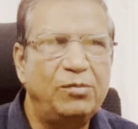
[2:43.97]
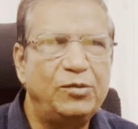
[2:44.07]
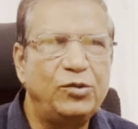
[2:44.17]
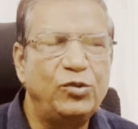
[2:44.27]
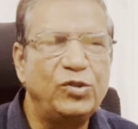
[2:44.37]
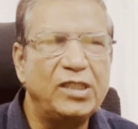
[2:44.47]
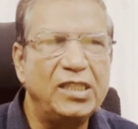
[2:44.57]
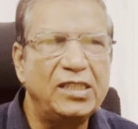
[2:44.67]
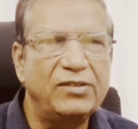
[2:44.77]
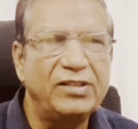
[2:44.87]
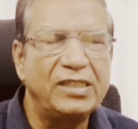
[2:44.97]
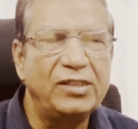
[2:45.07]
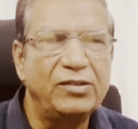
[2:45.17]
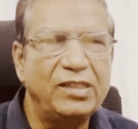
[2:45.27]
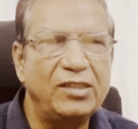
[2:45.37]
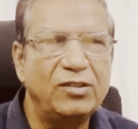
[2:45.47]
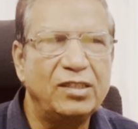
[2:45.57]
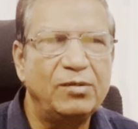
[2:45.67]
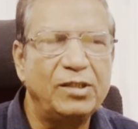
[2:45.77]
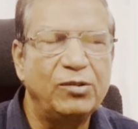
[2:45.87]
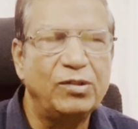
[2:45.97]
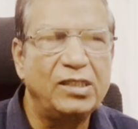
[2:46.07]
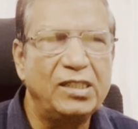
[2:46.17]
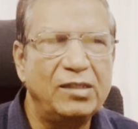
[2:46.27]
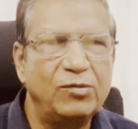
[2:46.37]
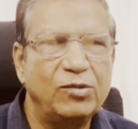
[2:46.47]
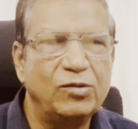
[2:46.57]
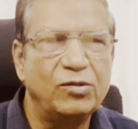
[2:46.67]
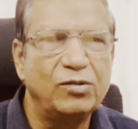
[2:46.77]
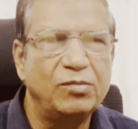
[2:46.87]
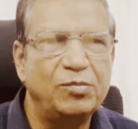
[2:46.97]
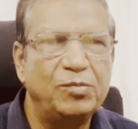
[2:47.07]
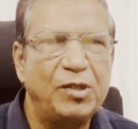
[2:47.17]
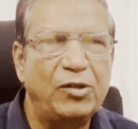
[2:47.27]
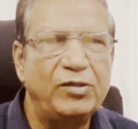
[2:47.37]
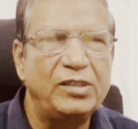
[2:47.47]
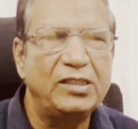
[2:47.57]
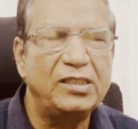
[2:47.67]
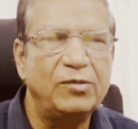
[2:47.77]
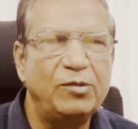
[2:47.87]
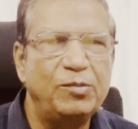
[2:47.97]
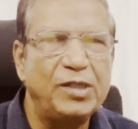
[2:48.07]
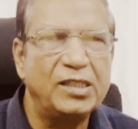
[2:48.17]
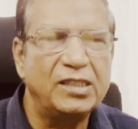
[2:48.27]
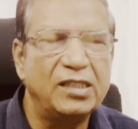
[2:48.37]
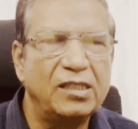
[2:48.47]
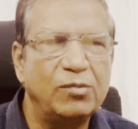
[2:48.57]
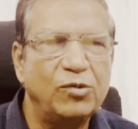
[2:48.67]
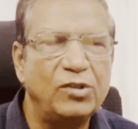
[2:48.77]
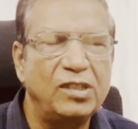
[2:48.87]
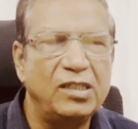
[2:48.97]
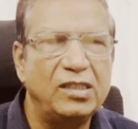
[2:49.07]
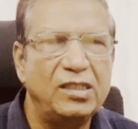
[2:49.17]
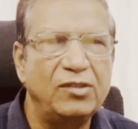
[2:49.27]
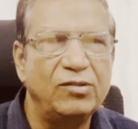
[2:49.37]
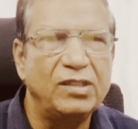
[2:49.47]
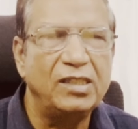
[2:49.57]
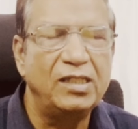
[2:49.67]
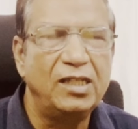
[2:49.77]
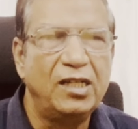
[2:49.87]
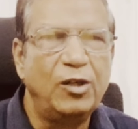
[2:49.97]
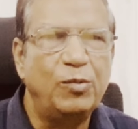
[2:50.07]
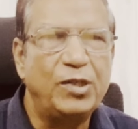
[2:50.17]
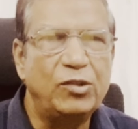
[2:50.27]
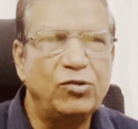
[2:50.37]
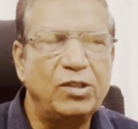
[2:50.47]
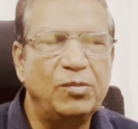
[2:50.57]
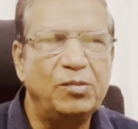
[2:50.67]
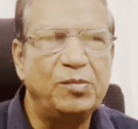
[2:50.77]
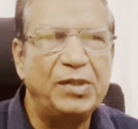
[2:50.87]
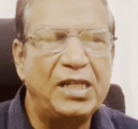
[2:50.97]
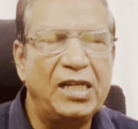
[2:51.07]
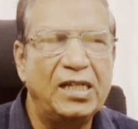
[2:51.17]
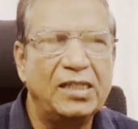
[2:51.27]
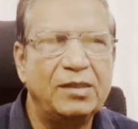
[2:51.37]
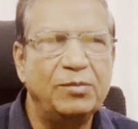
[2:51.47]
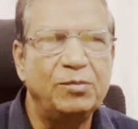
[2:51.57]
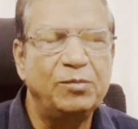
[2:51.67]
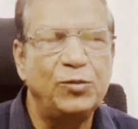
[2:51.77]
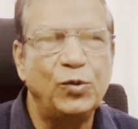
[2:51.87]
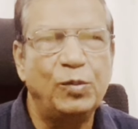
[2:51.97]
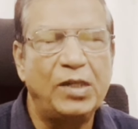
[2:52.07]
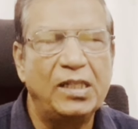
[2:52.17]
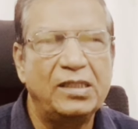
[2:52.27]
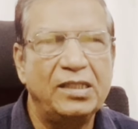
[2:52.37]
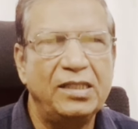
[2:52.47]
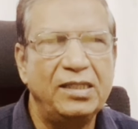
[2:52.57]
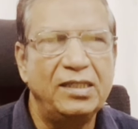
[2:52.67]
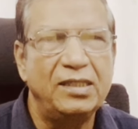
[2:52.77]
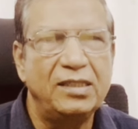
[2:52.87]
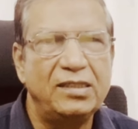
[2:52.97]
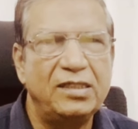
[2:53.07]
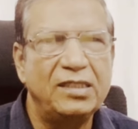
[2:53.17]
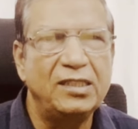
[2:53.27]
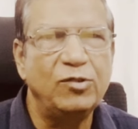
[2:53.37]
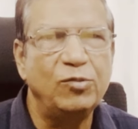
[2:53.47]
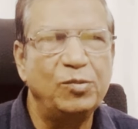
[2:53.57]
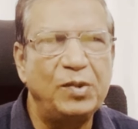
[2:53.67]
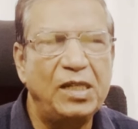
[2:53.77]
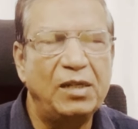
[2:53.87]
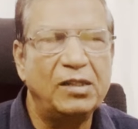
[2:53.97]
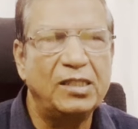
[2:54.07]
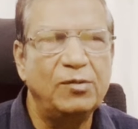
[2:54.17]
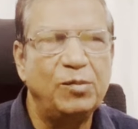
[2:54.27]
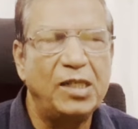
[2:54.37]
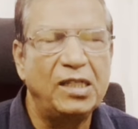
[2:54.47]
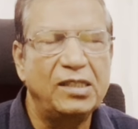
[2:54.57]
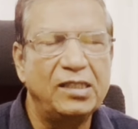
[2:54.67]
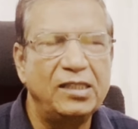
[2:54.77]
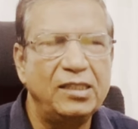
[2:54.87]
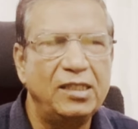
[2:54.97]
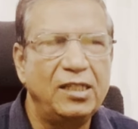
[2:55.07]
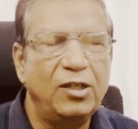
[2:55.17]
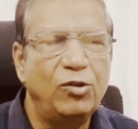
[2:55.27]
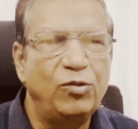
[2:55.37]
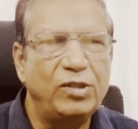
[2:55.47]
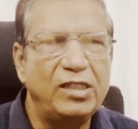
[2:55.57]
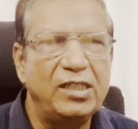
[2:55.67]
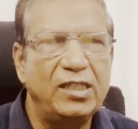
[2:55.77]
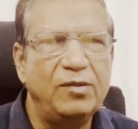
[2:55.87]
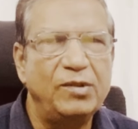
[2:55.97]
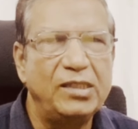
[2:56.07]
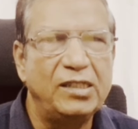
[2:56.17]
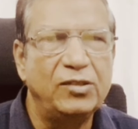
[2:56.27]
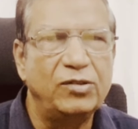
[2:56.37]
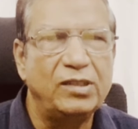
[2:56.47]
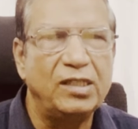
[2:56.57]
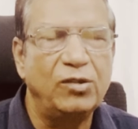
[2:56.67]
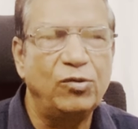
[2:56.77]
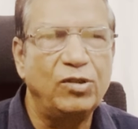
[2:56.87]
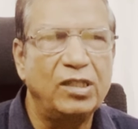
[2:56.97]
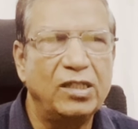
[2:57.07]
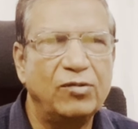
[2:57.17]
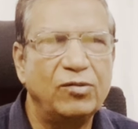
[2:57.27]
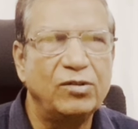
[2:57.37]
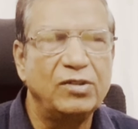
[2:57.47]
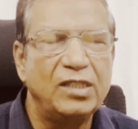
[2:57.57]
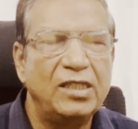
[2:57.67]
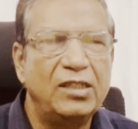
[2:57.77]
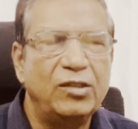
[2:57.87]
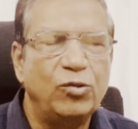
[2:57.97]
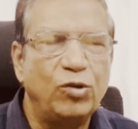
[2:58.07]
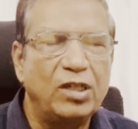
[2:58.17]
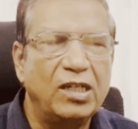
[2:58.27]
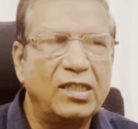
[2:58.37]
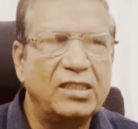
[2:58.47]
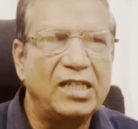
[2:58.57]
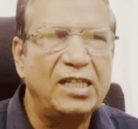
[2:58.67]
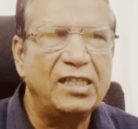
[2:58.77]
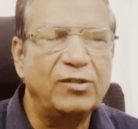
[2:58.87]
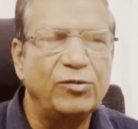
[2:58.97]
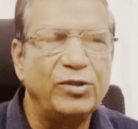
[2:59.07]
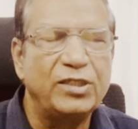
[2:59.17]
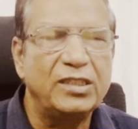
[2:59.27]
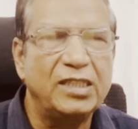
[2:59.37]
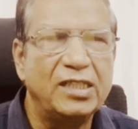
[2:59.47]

अब दूसरे ऐसे व्यक्ति होते हैं जो सवेरे उठते हैं जब उनको पाँव नीचे ज़मीन पर रखते हैं तब कोई दर्द नहीं होता परंतु जब पहला कदम वो बढ़ाते हैं जैसे वो पहला कदम बढ़ाते हैं उनकी एड़ी में दर्द होता है और अगर वो और अगर चलने की कोशिश